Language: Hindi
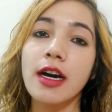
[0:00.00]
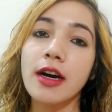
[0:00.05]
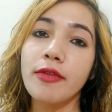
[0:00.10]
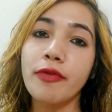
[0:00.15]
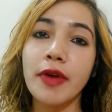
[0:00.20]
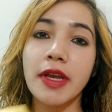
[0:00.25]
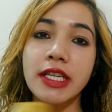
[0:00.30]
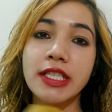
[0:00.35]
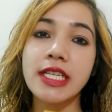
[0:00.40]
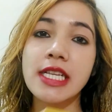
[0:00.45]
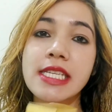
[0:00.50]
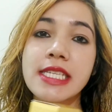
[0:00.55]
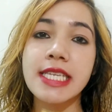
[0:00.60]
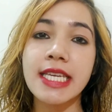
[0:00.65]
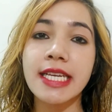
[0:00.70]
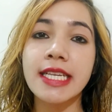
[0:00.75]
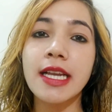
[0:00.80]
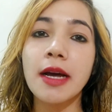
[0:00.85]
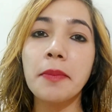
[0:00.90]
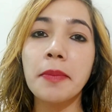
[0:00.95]
फेशियल
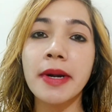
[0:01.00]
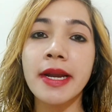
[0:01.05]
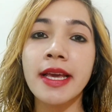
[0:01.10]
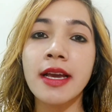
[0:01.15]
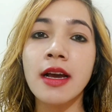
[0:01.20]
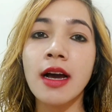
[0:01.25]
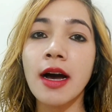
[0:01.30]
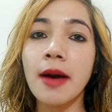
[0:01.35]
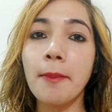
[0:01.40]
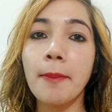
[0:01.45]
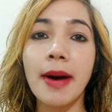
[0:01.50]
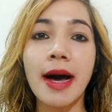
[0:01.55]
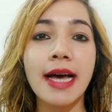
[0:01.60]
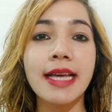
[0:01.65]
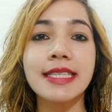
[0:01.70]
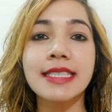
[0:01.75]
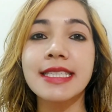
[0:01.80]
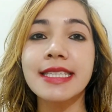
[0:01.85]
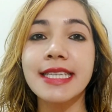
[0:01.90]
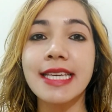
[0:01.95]
सीखना पड़ेगा
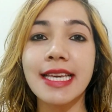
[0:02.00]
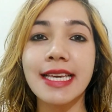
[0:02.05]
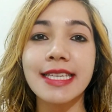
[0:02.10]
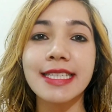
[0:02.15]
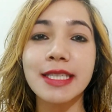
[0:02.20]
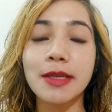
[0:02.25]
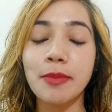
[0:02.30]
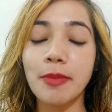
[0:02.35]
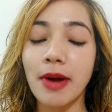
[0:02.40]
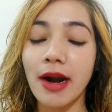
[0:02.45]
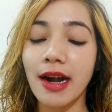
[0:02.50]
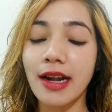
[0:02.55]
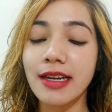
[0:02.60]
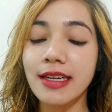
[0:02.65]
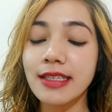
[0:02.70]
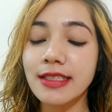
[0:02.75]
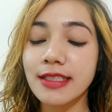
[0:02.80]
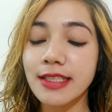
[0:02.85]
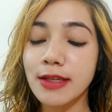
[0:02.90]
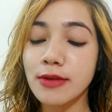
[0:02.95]
पास ही कि किसी
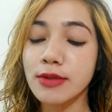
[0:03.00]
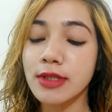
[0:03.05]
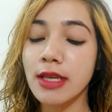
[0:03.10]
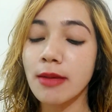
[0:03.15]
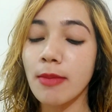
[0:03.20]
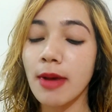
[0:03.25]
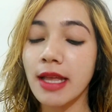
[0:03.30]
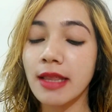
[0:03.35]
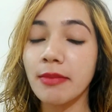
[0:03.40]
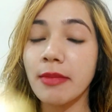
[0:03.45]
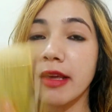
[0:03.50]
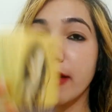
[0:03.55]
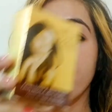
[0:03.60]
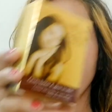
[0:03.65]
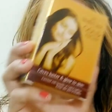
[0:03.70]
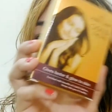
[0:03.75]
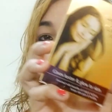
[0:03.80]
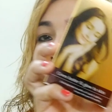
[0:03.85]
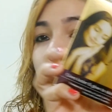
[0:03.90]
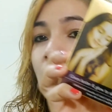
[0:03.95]
पार्लर से उसके बाद मैं
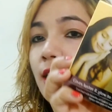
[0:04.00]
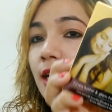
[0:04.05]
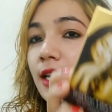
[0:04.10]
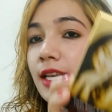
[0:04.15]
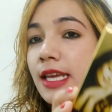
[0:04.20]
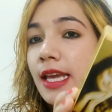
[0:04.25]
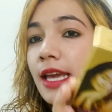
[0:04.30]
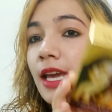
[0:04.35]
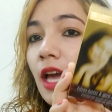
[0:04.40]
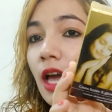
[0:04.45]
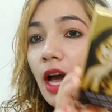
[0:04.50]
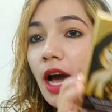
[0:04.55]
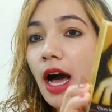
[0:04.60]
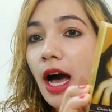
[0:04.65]
फेशियल करके